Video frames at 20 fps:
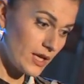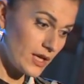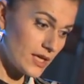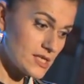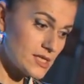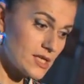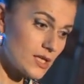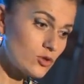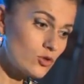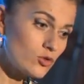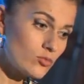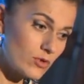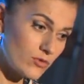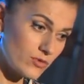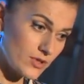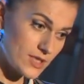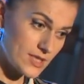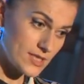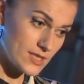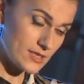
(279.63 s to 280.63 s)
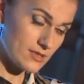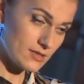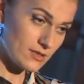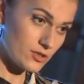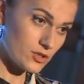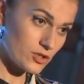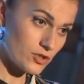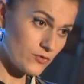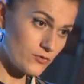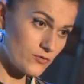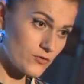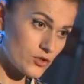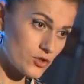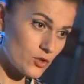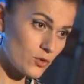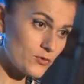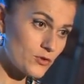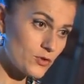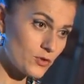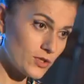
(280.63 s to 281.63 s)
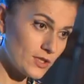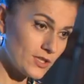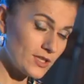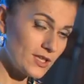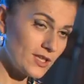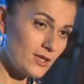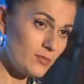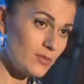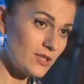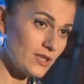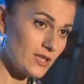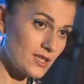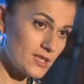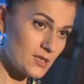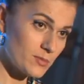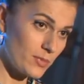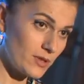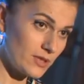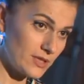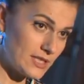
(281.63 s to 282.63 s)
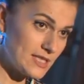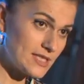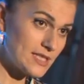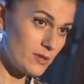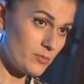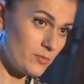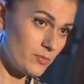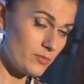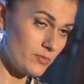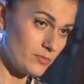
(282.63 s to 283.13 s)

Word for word: задумывалась, э, что все-таки именно исполнитель